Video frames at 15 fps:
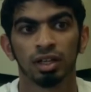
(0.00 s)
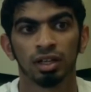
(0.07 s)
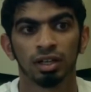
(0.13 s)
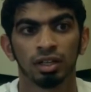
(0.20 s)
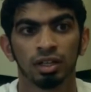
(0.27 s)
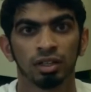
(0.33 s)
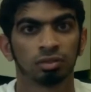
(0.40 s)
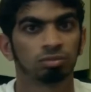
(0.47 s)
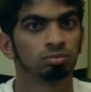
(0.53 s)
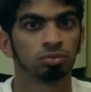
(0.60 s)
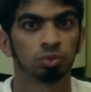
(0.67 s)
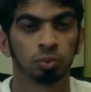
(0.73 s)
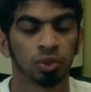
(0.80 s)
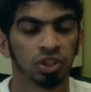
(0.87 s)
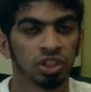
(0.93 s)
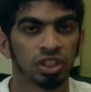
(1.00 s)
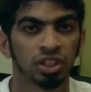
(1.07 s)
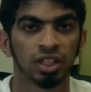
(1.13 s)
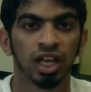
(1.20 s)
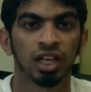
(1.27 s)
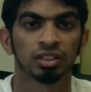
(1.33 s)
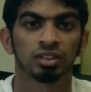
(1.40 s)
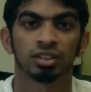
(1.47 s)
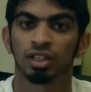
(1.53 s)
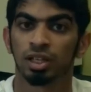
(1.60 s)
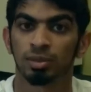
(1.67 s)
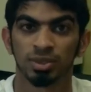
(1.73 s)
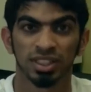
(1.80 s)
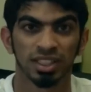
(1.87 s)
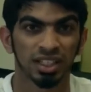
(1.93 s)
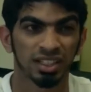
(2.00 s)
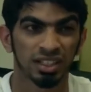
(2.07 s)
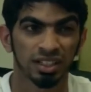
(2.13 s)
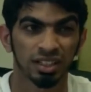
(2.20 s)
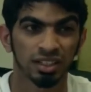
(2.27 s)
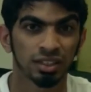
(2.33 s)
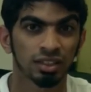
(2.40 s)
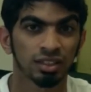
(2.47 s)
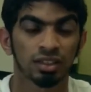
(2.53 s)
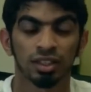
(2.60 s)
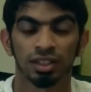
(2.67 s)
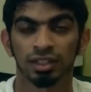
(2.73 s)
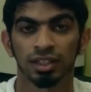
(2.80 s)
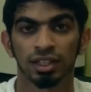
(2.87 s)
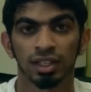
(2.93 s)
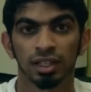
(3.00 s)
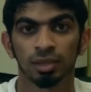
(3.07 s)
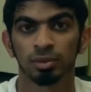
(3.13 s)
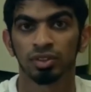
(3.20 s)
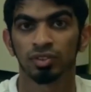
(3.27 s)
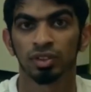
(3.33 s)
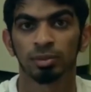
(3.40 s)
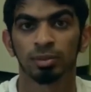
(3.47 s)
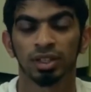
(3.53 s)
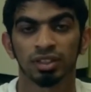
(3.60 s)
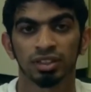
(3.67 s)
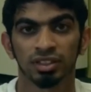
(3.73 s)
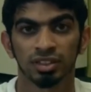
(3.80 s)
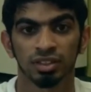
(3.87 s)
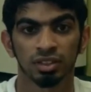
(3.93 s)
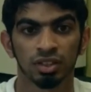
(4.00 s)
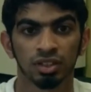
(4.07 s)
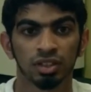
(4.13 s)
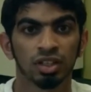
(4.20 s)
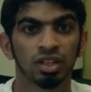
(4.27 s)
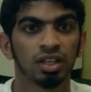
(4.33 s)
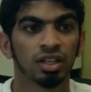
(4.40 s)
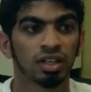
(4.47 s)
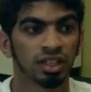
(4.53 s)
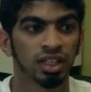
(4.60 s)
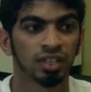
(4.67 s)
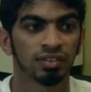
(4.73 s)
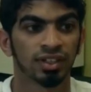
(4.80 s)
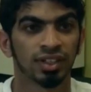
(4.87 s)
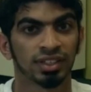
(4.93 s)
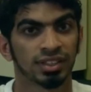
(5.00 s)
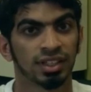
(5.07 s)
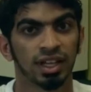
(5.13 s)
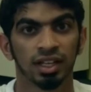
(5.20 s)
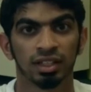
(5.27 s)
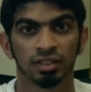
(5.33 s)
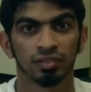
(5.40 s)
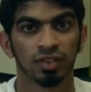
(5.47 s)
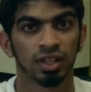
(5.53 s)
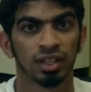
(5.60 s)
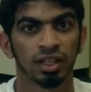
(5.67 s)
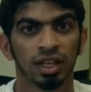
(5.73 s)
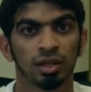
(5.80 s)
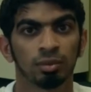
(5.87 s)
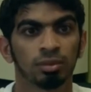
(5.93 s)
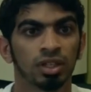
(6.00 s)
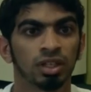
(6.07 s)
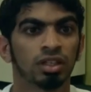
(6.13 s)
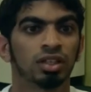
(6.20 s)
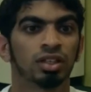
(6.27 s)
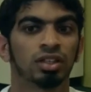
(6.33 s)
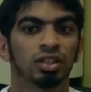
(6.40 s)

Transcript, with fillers: آه لمدة خمس دقائق تكلمت فيه باختصار كيف أنا ساعدت بهذا العمل